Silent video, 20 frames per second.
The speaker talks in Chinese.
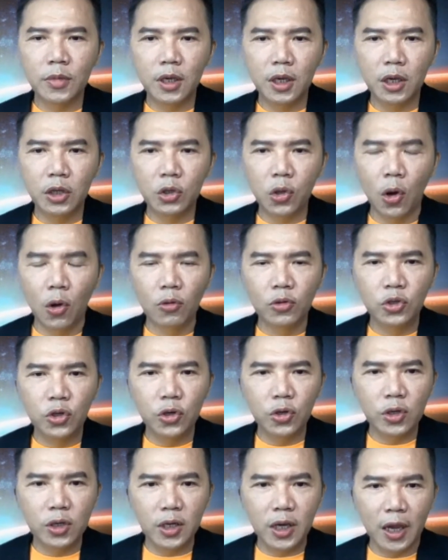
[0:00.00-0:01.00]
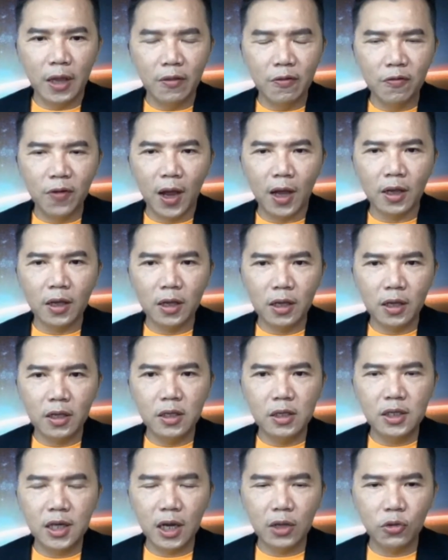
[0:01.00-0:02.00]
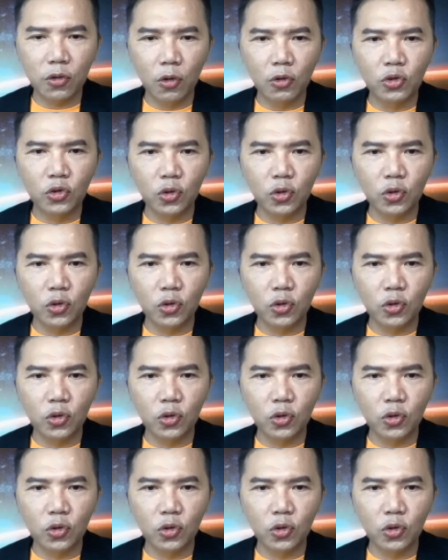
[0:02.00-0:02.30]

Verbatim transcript: 一同去研发更加多